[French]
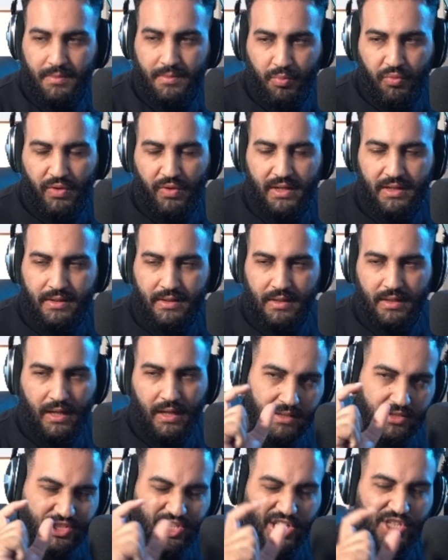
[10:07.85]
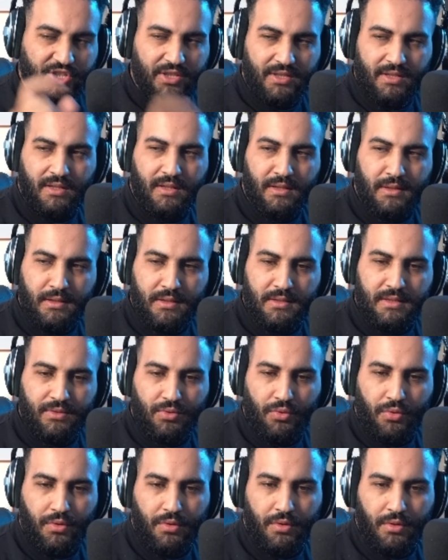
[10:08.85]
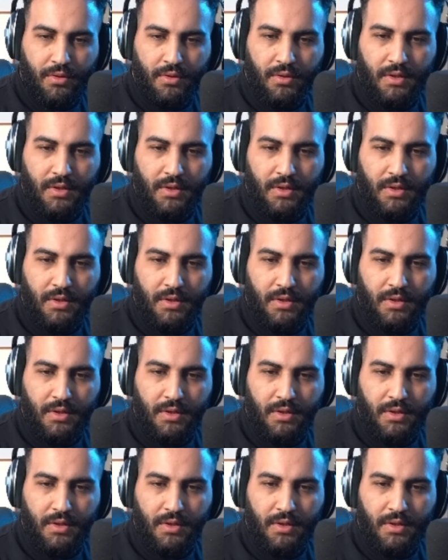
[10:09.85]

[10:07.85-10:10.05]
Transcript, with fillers: pouvait aller chercher des, des trucs.